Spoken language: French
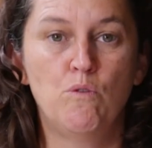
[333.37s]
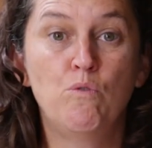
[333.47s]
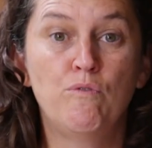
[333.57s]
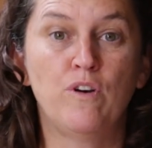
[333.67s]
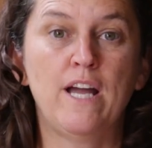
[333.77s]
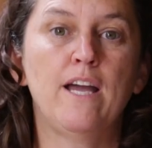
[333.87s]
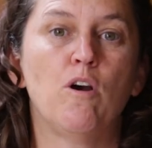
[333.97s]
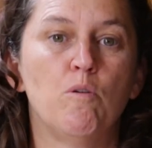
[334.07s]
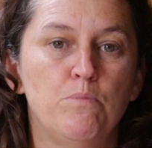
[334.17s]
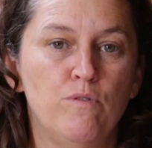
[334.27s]

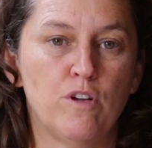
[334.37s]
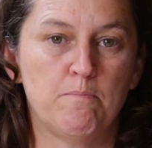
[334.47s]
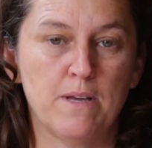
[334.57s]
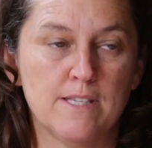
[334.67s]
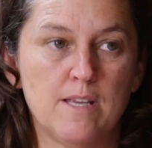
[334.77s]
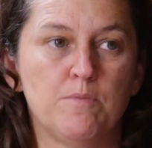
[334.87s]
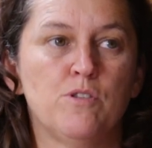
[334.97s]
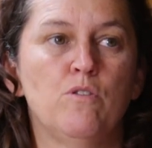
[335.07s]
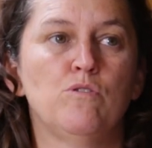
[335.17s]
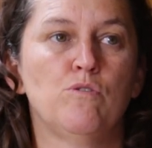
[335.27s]
ouvrir un peu votre
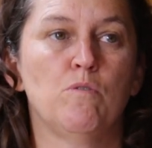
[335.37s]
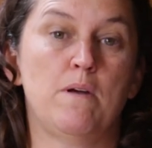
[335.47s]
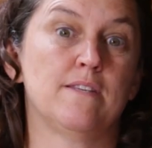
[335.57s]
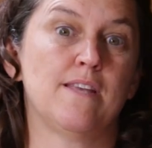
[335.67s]
perception sur ben,